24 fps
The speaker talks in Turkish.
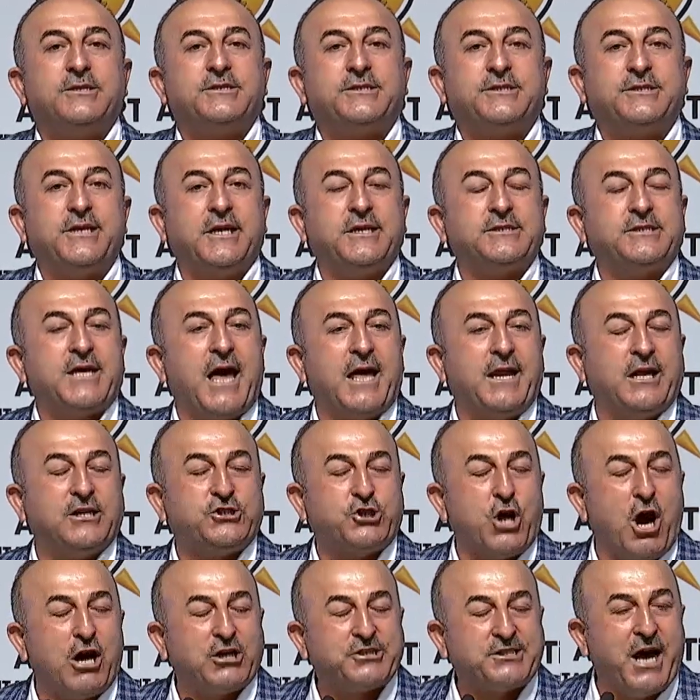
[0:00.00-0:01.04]
Sizleri
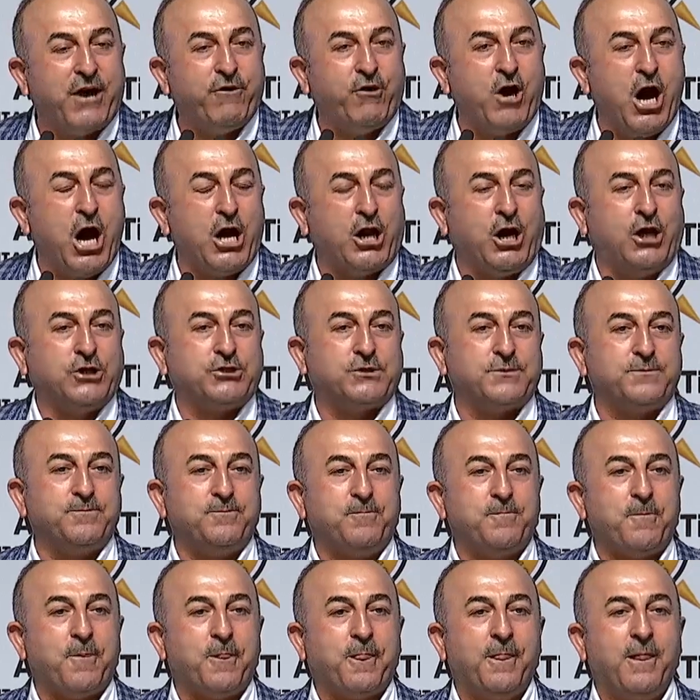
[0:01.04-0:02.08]
çok seviyoruz.
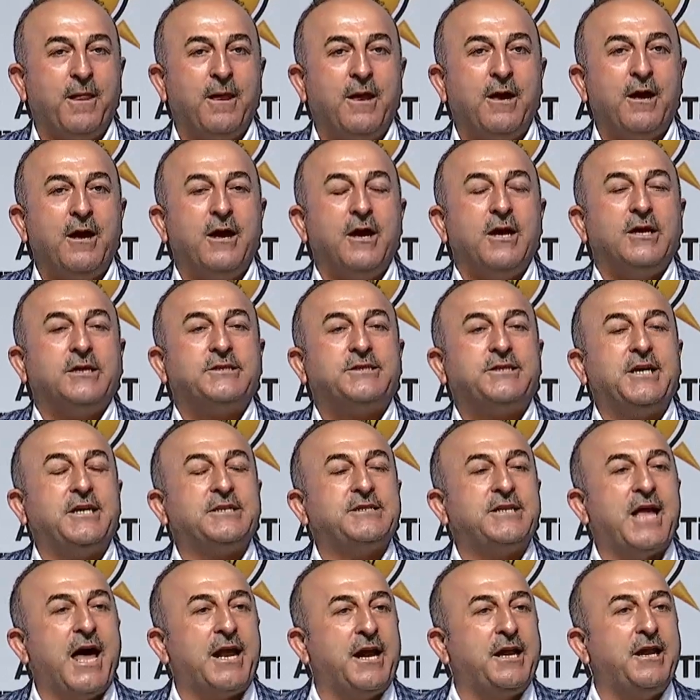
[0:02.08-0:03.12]

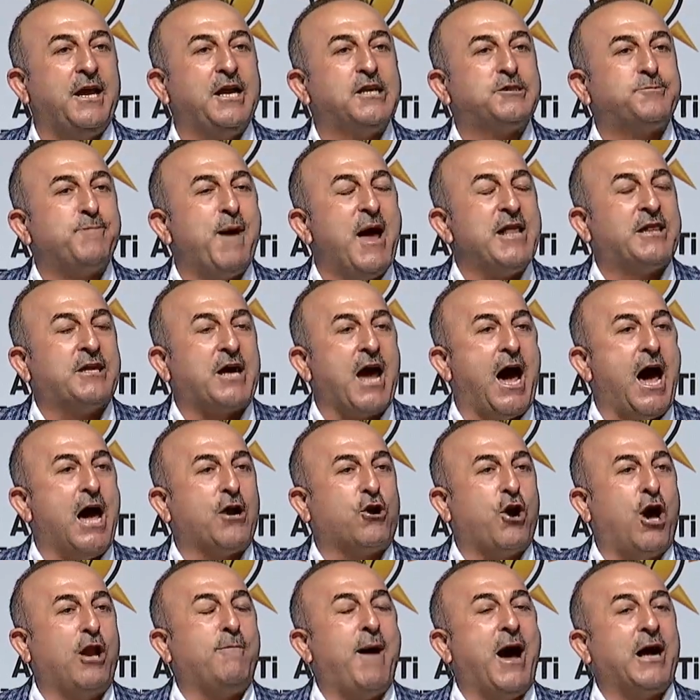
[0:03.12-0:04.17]
Sizlerin hizmetkar
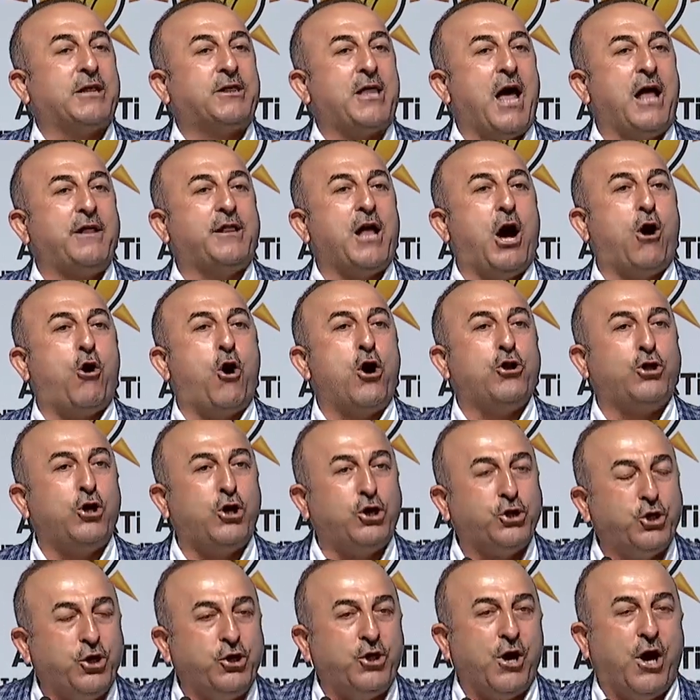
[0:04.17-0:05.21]
olmaktan da
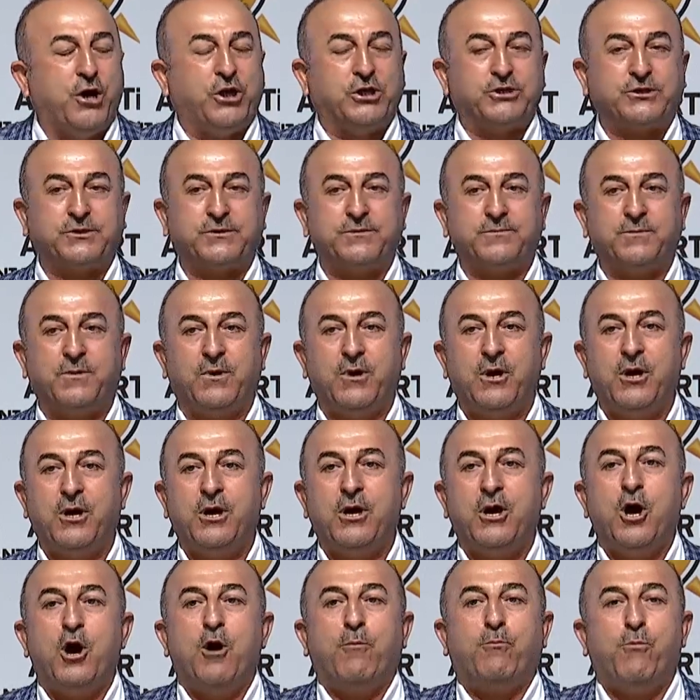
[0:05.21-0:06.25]
onur duyuyoruz.
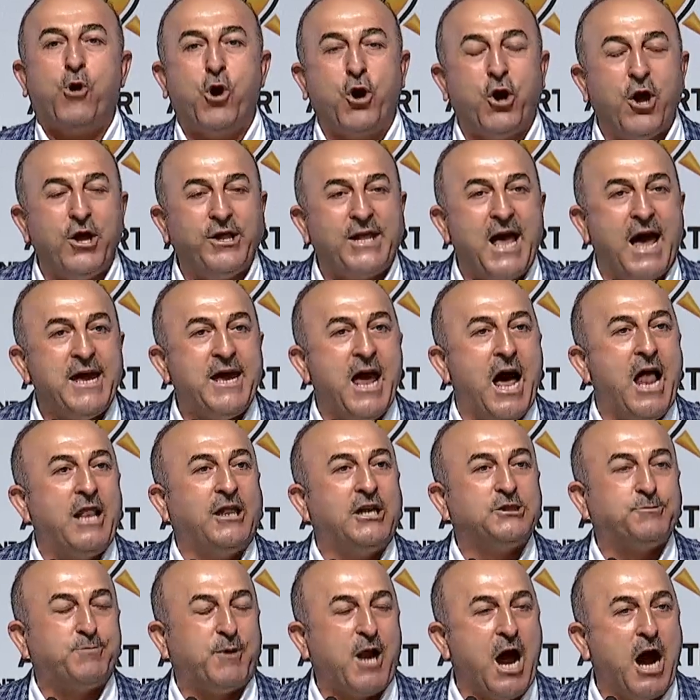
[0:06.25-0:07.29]
Bugün de
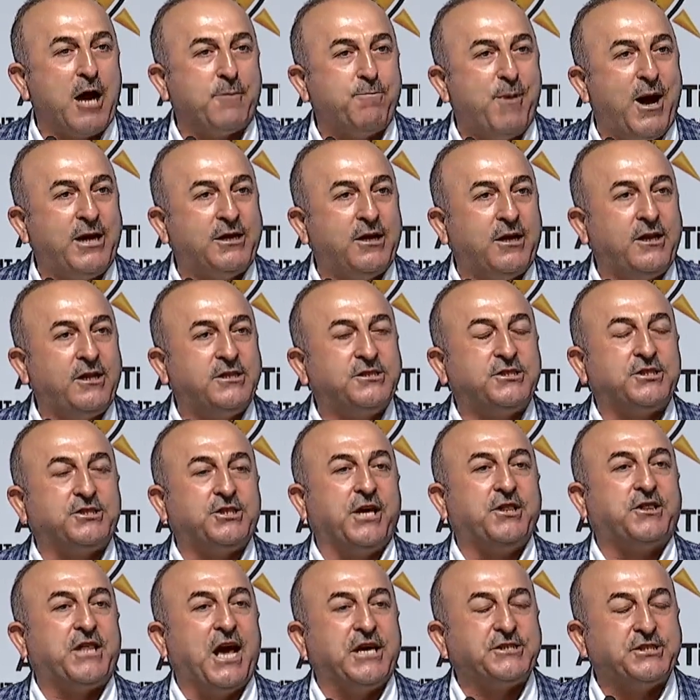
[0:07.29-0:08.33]
yalnız bırakmanız
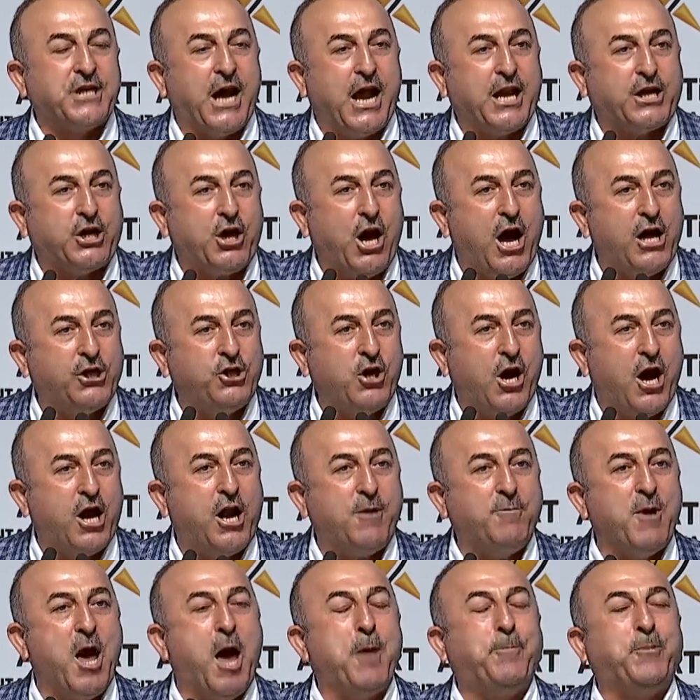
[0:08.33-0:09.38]
için teşekkür
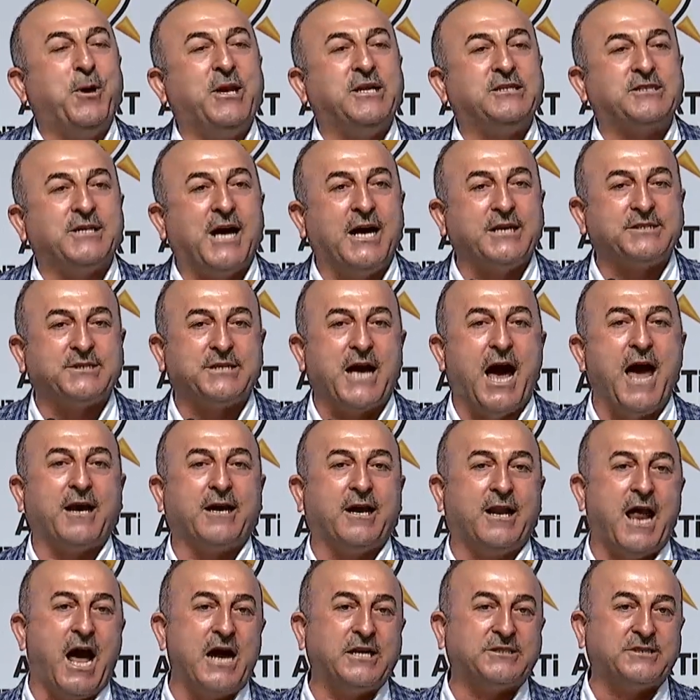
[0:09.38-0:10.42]
ediyorum. Hepinize
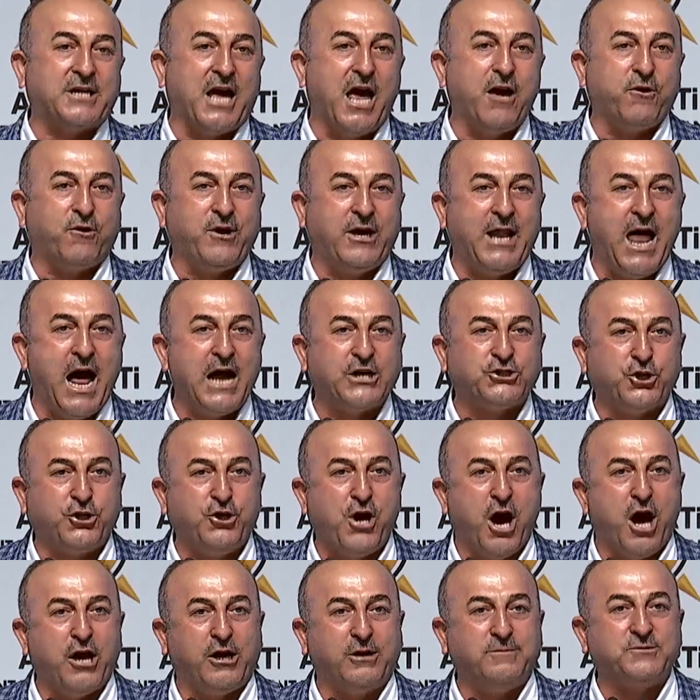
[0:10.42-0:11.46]
saygılar, sevgiler
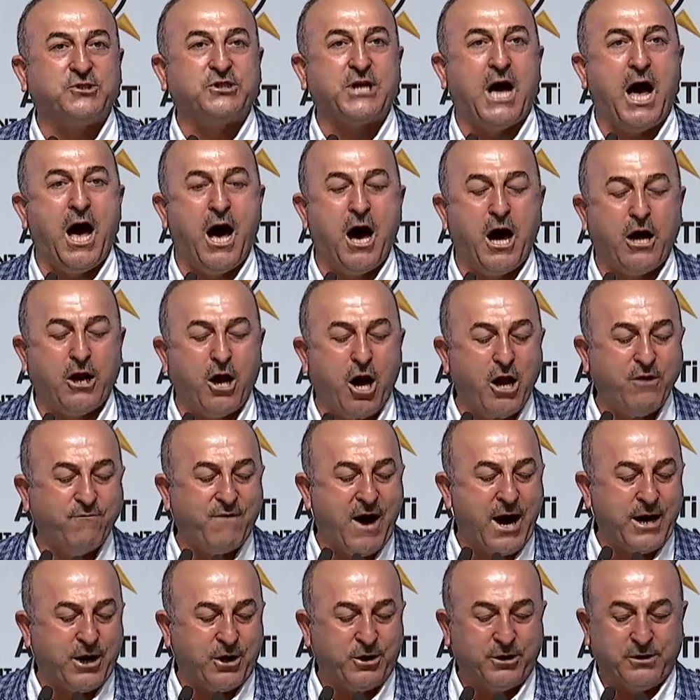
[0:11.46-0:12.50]
sunuyorum. Sağ olun,
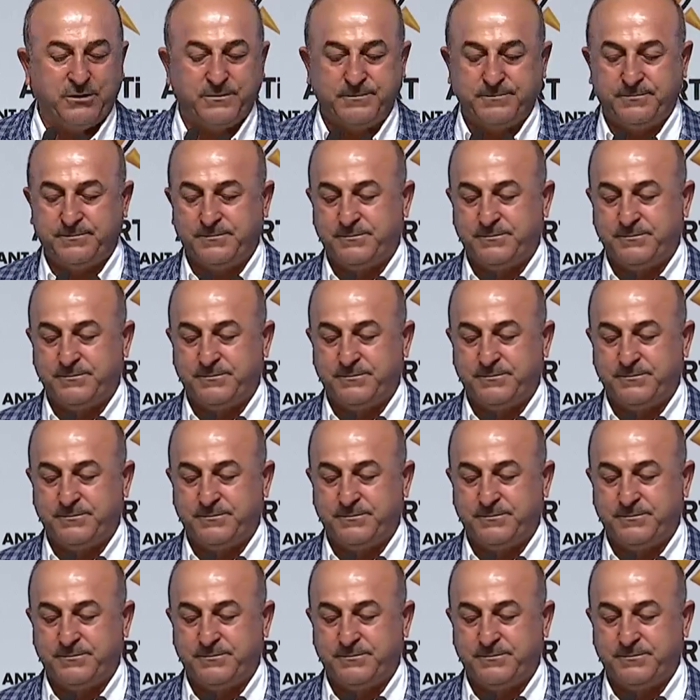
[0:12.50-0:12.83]
var olun.